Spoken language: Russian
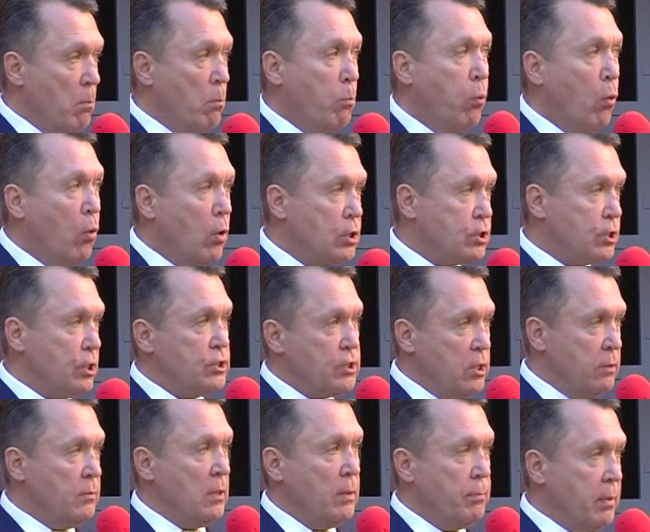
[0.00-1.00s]
больше,
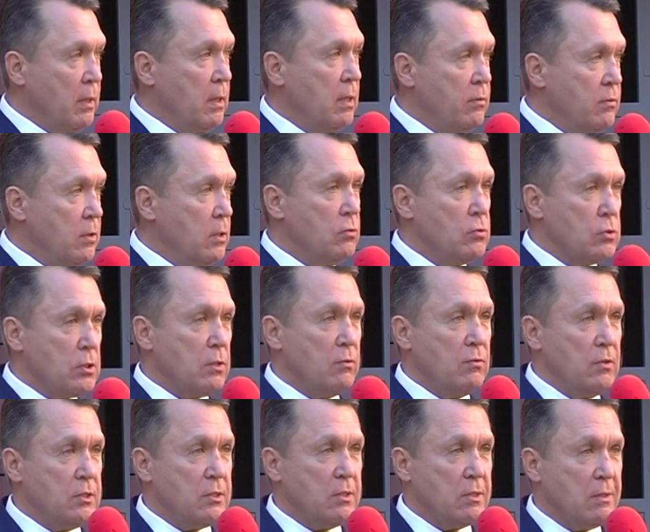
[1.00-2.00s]
чем наполовину
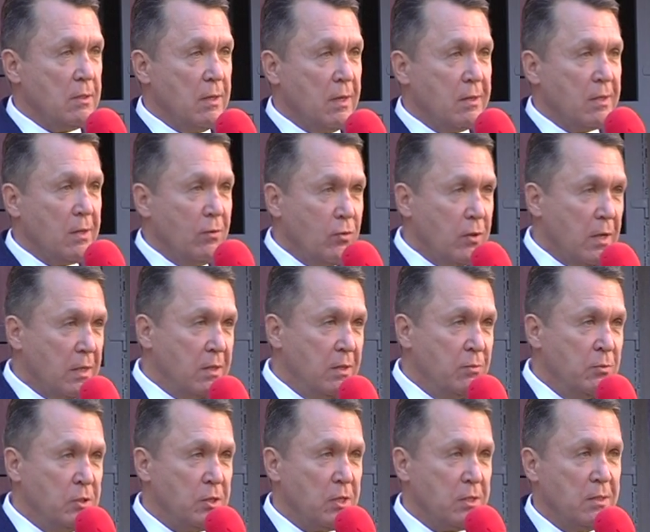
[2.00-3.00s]
зависит от того,
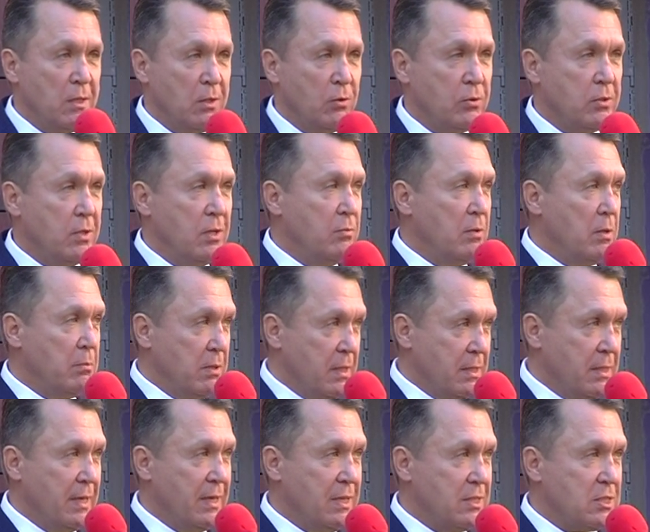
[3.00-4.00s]
какими технологиями
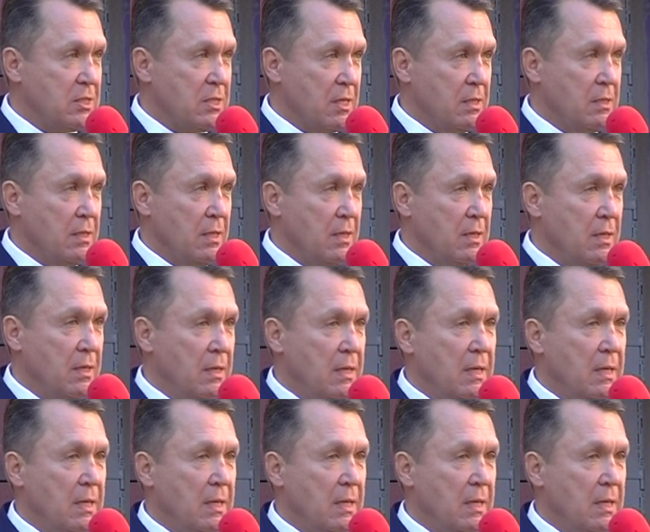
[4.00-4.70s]
обладает страна.